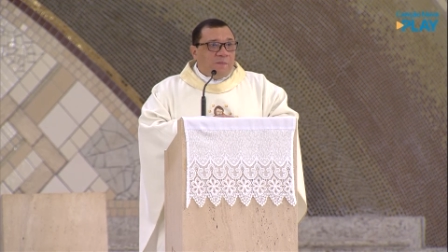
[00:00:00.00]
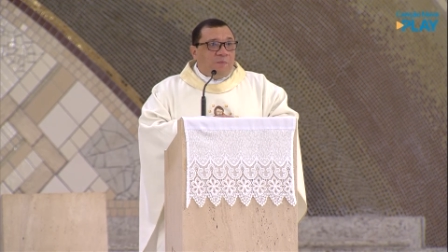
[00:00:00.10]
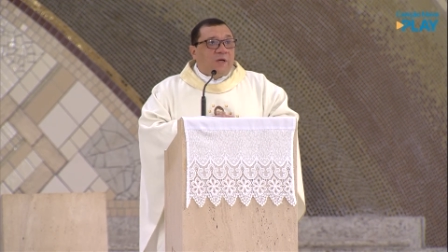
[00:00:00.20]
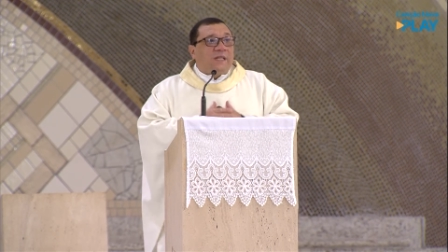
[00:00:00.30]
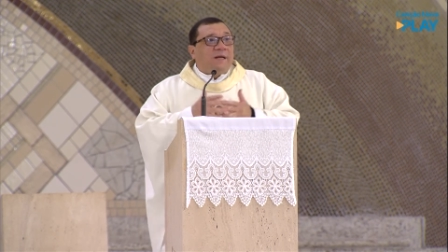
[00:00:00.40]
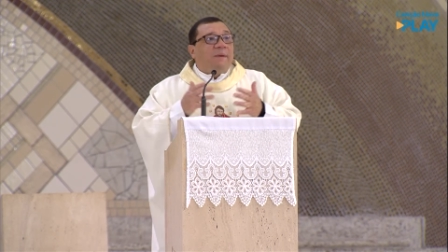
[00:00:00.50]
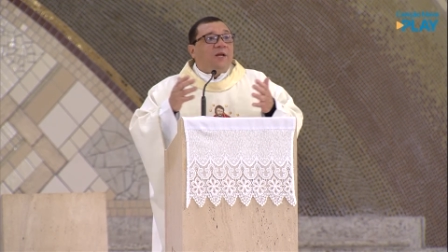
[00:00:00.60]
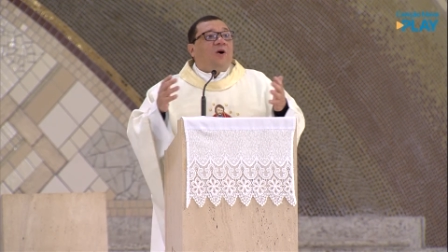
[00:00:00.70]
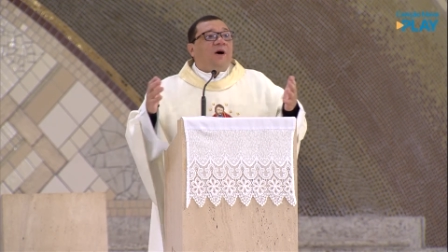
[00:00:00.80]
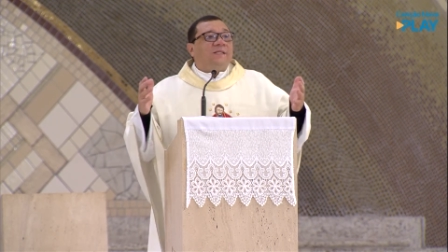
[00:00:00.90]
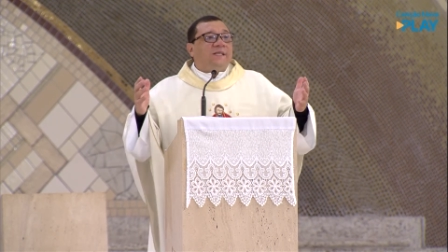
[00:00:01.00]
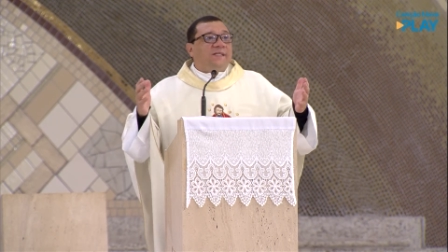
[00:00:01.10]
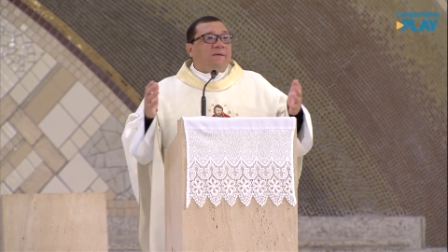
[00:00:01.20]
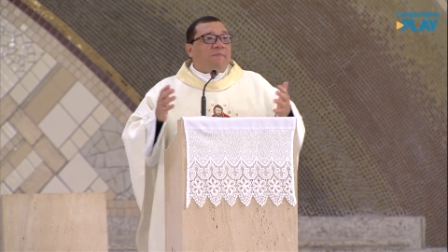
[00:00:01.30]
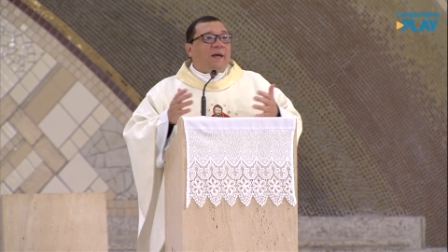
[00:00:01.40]
porque também nós
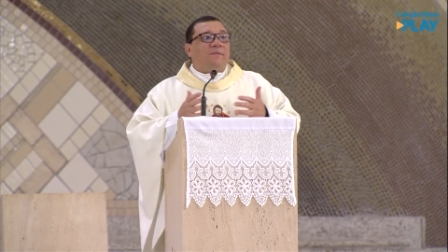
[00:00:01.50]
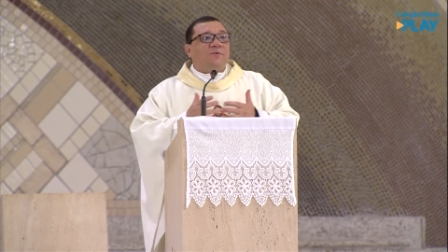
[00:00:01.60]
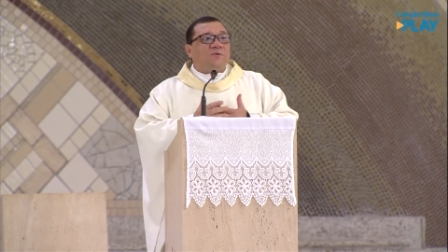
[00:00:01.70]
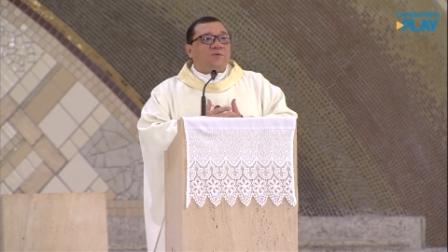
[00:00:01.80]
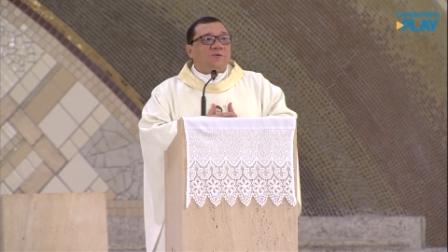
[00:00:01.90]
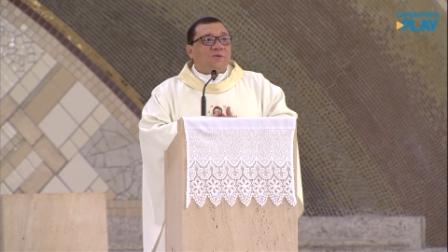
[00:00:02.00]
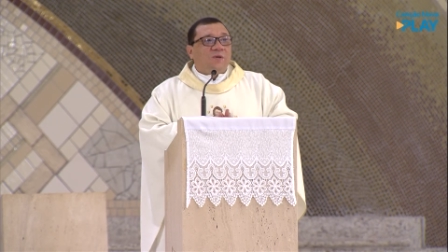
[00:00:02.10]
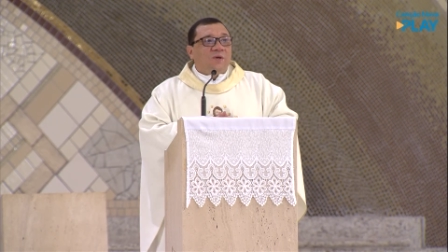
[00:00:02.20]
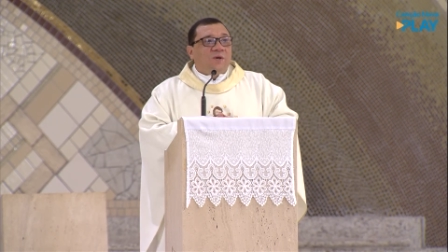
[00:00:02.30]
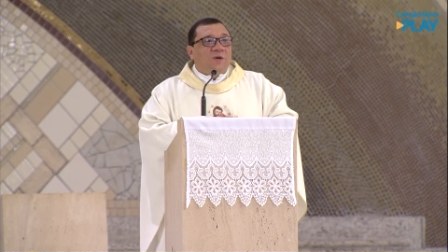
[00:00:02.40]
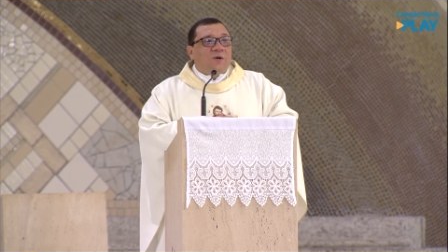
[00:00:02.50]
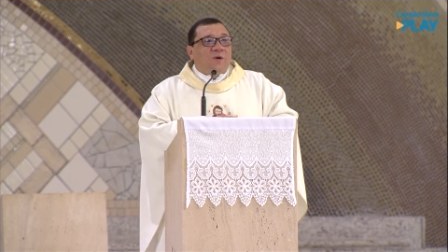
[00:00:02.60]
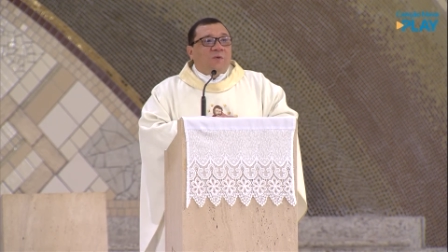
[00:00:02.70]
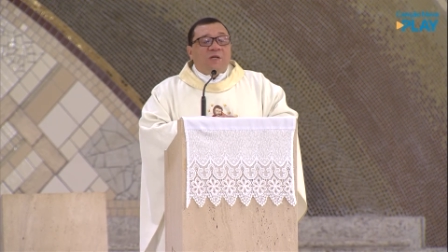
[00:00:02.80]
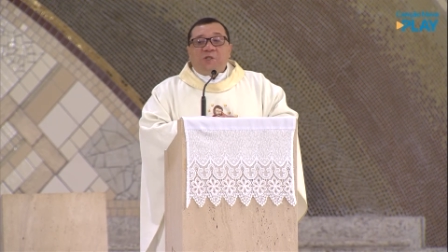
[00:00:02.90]
recebemos
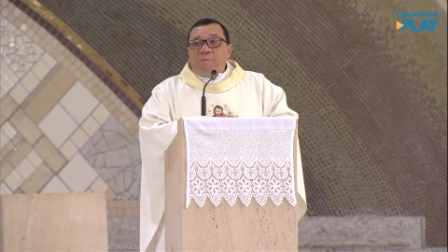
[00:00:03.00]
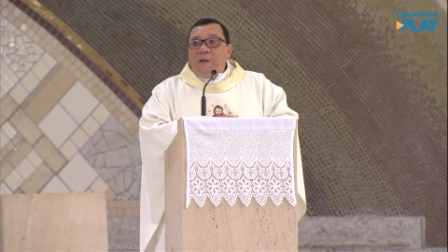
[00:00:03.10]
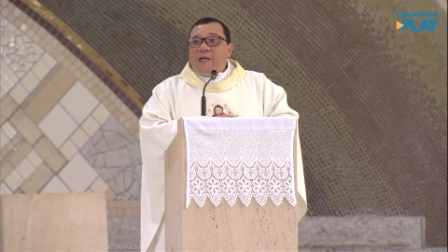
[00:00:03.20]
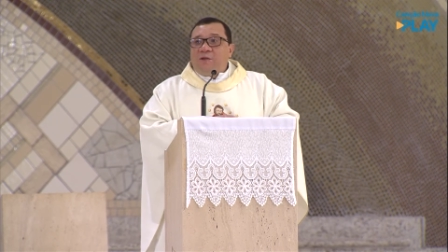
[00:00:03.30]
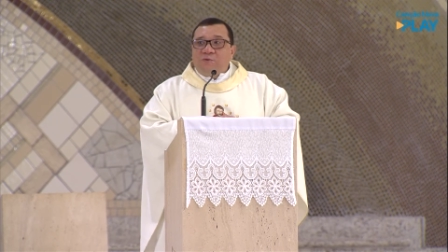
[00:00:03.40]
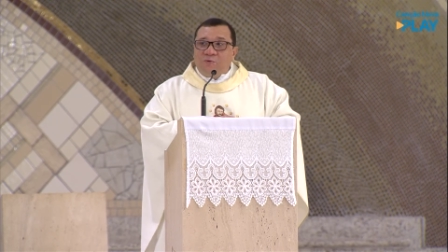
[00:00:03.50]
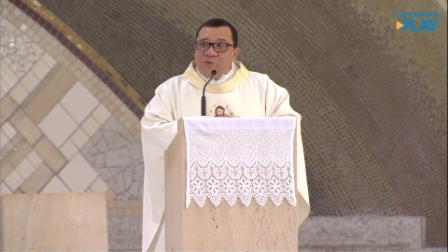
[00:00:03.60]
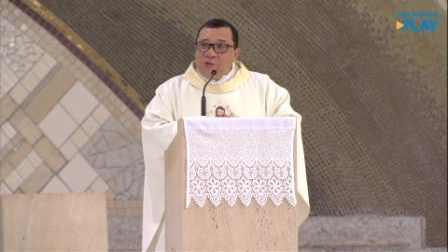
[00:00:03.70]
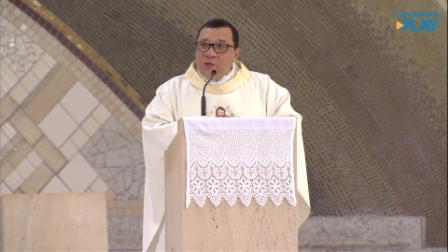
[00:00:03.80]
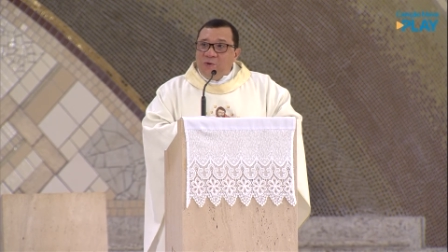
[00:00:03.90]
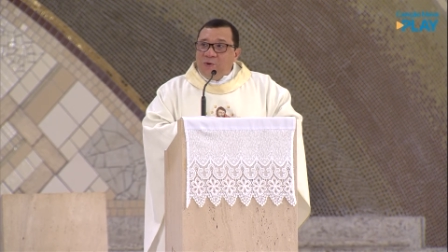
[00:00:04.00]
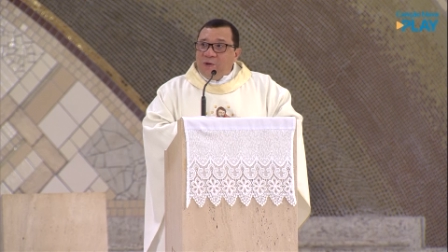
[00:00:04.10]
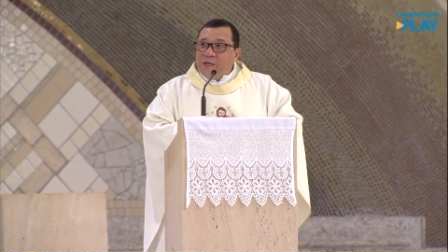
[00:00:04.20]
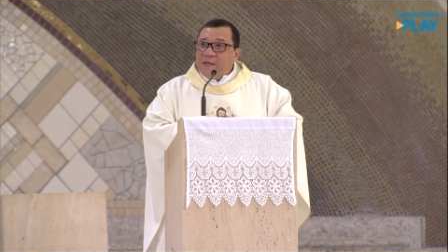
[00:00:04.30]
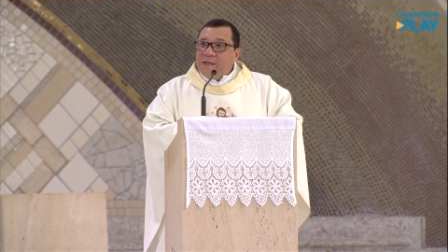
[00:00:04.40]
o Espírito do
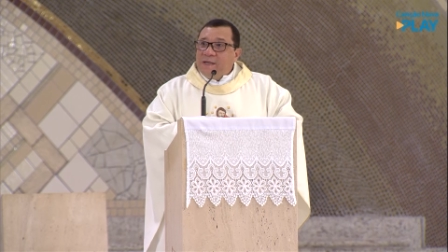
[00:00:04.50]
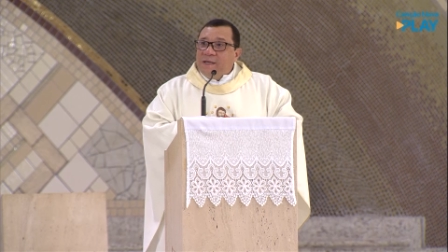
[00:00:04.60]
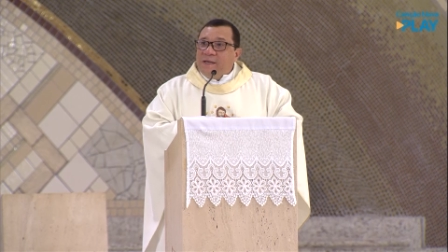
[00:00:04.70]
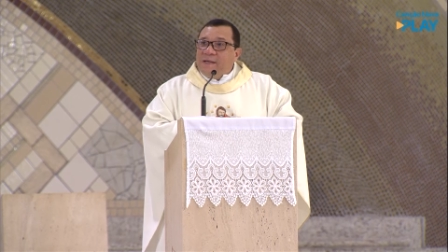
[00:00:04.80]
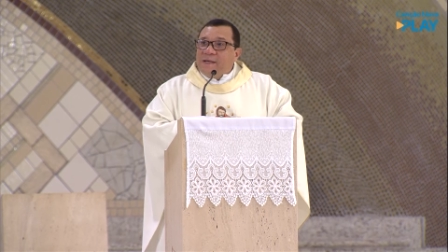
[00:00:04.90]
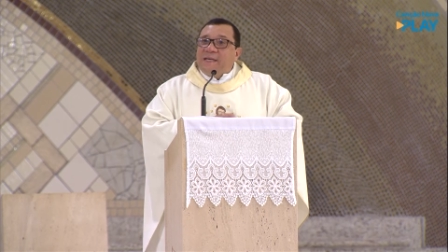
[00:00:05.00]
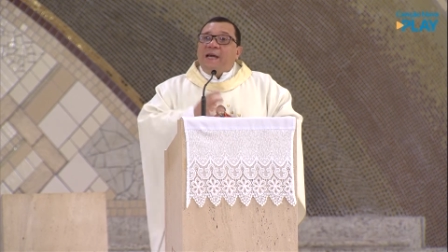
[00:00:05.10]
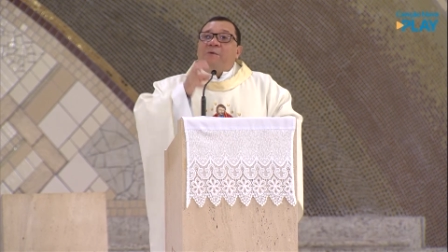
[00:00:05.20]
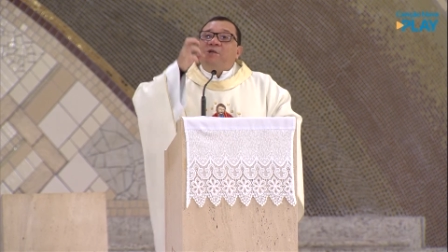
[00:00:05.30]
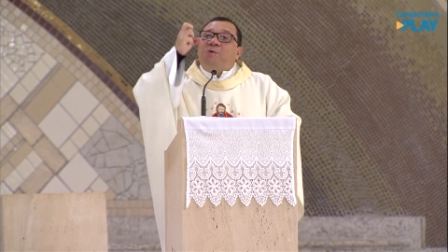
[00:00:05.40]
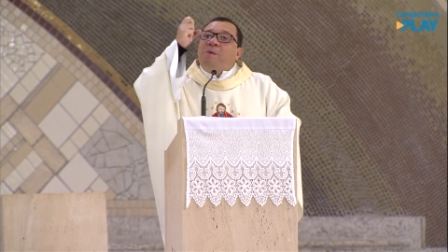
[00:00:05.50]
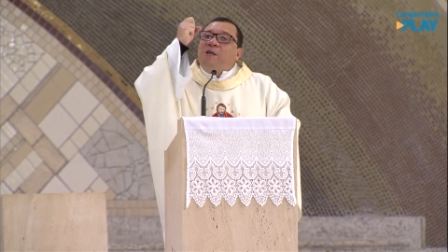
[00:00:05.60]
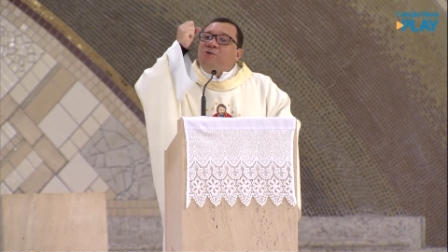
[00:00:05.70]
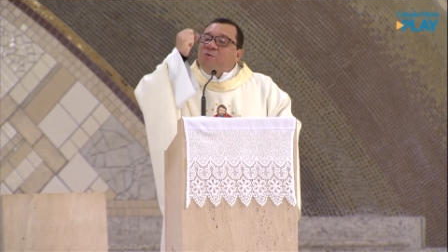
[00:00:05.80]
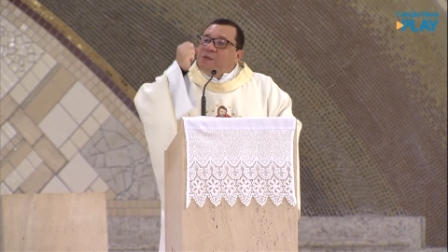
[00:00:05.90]
Senhor, que é um
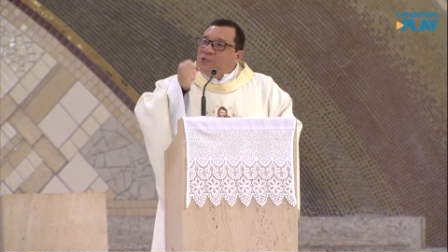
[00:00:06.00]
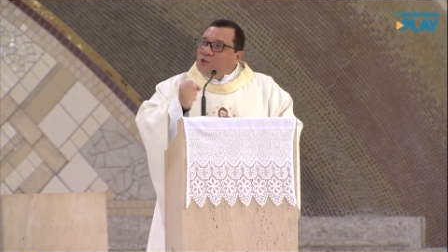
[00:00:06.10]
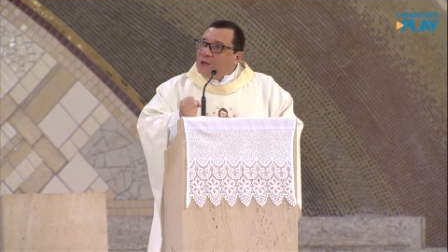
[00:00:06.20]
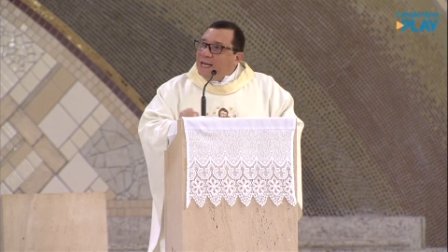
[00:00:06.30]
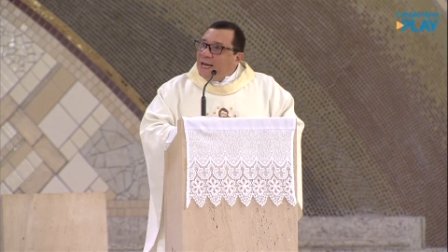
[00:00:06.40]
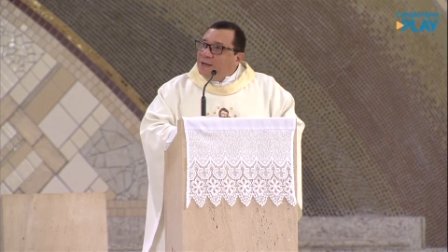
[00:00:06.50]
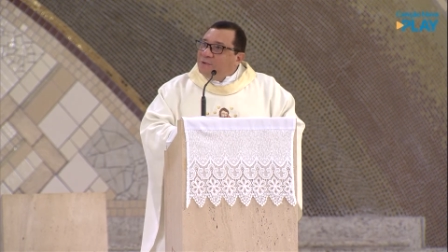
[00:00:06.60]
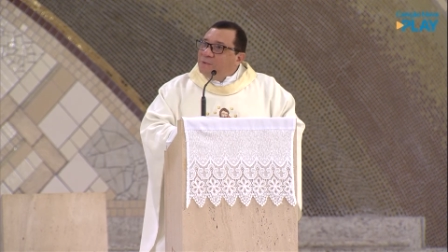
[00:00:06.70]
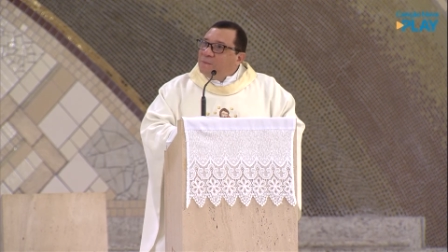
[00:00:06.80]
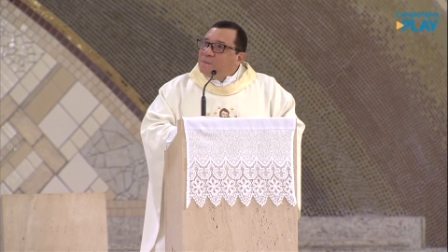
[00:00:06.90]
espírito missionário,